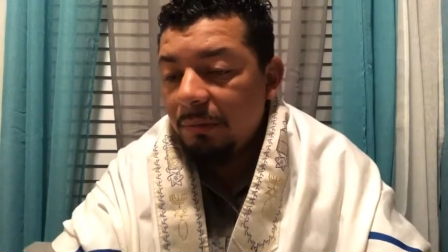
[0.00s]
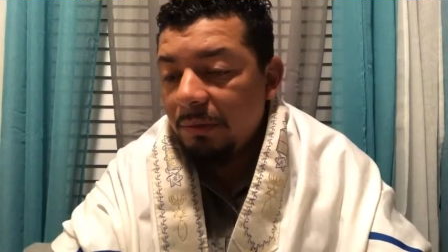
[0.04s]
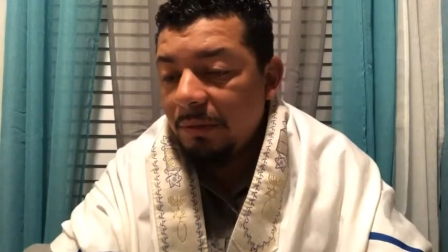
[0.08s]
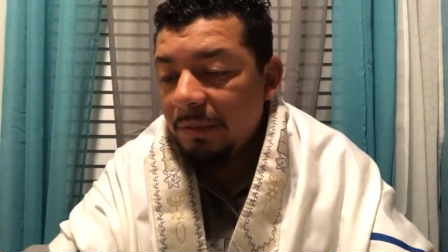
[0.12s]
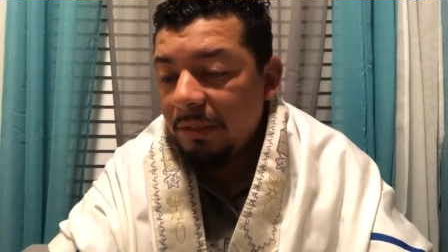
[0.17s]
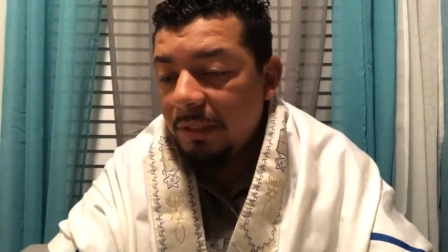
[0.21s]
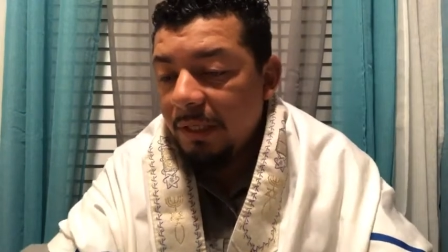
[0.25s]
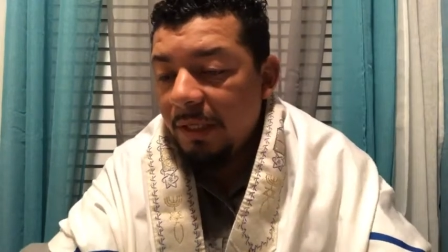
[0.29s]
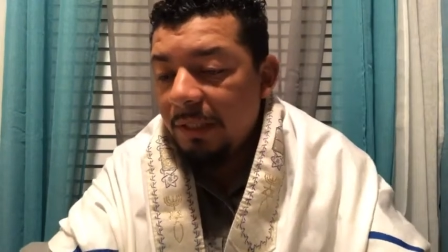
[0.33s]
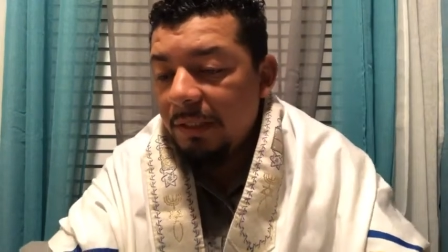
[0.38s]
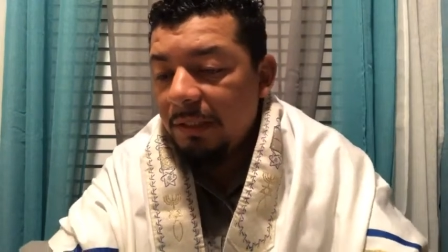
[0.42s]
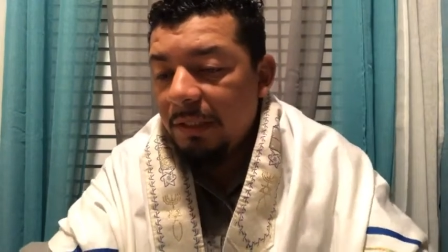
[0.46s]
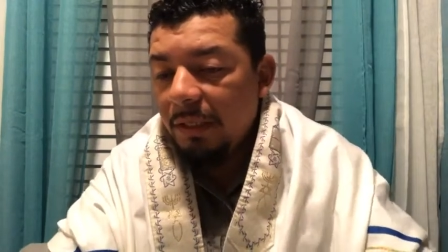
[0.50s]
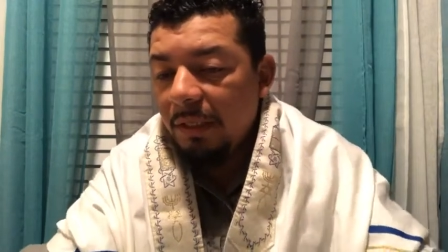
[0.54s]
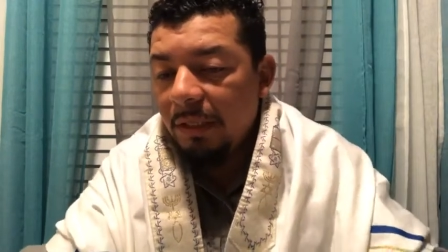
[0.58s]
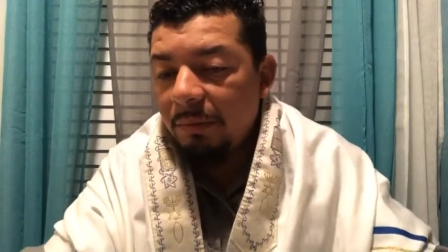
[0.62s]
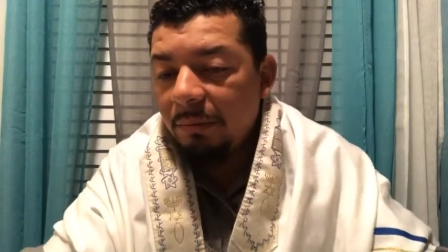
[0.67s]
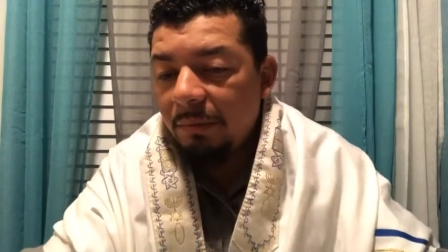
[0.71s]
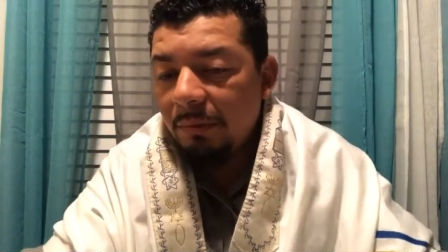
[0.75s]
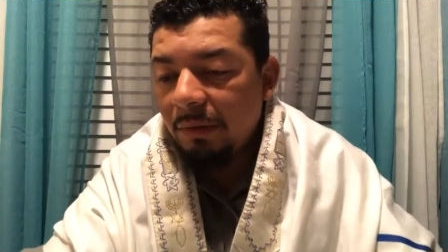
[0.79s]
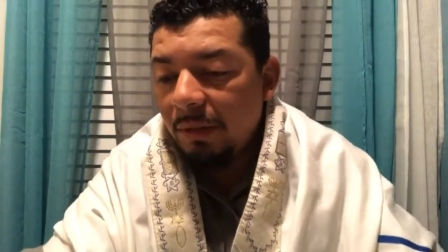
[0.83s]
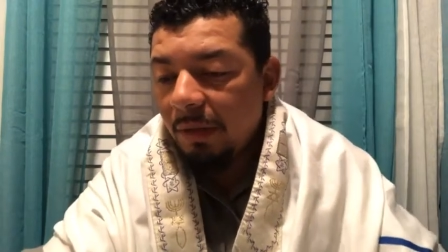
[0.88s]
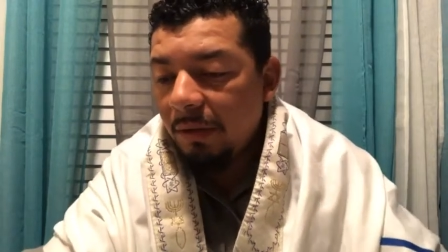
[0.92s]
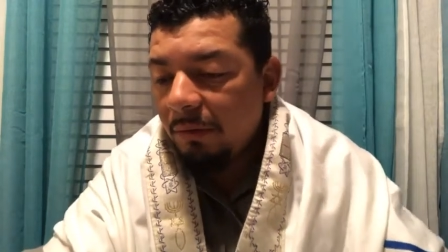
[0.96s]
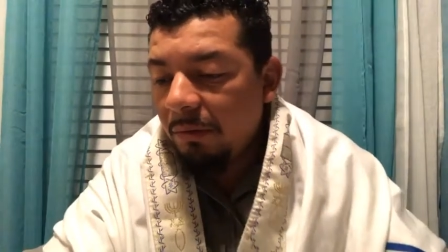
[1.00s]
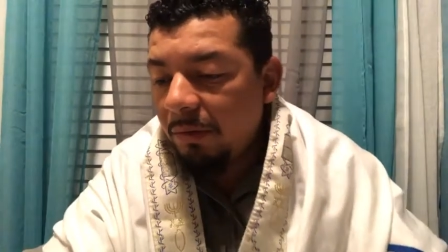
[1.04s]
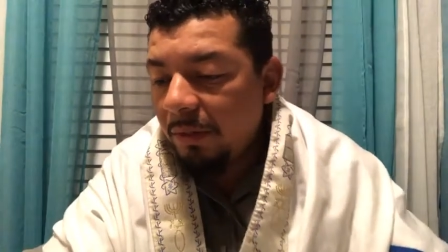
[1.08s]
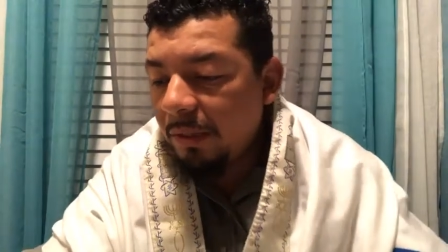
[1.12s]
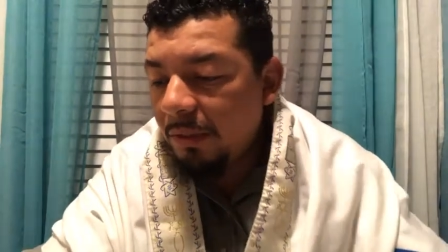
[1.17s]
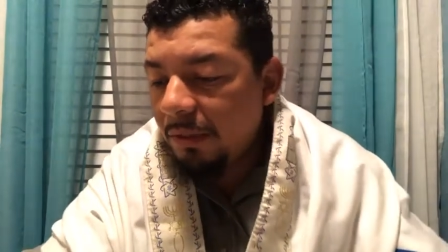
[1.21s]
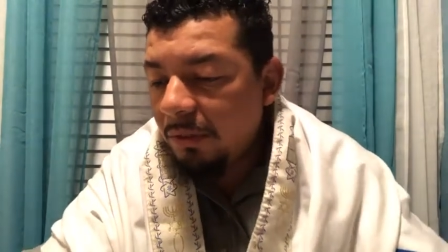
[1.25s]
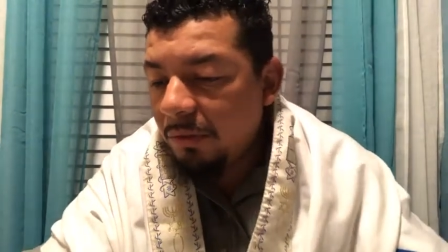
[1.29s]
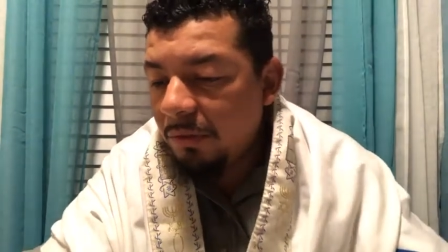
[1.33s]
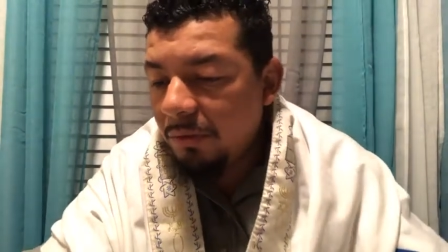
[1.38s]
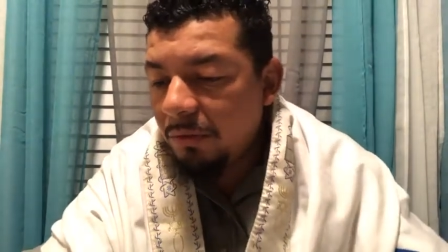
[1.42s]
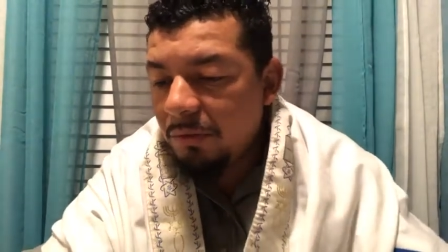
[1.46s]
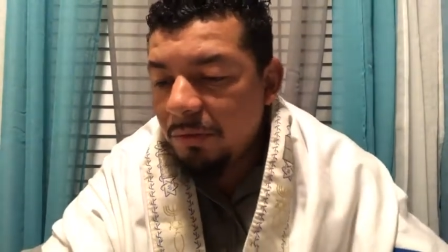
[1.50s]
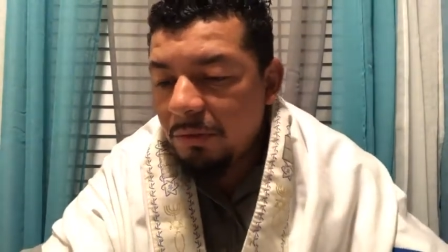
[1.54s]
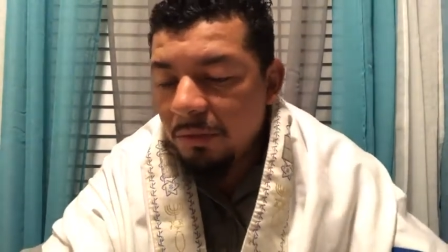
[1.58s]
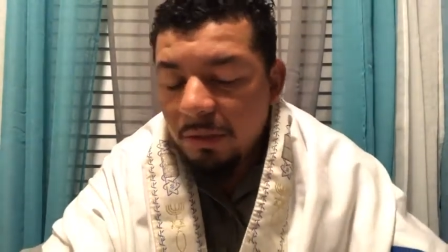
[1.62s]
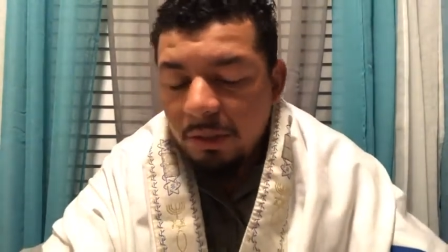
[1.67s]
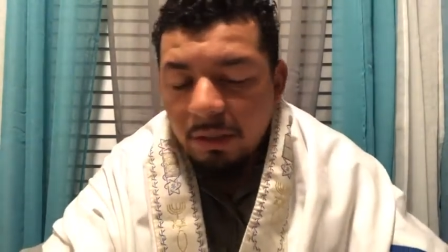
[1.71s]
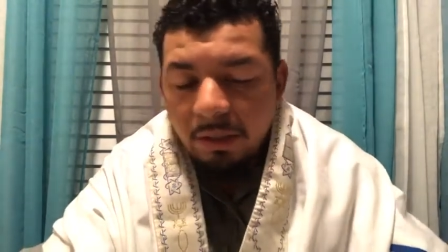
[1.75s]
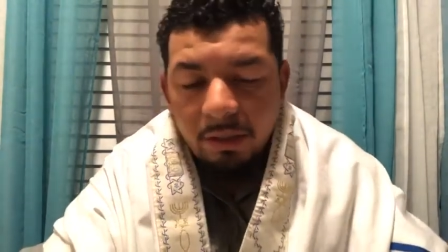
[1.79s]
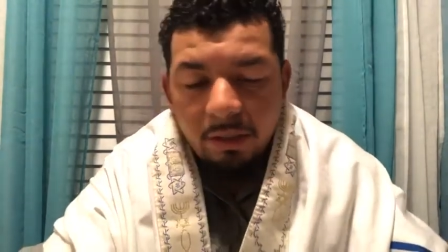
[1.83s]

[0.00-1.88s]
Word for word: 6 del libro de Corintios.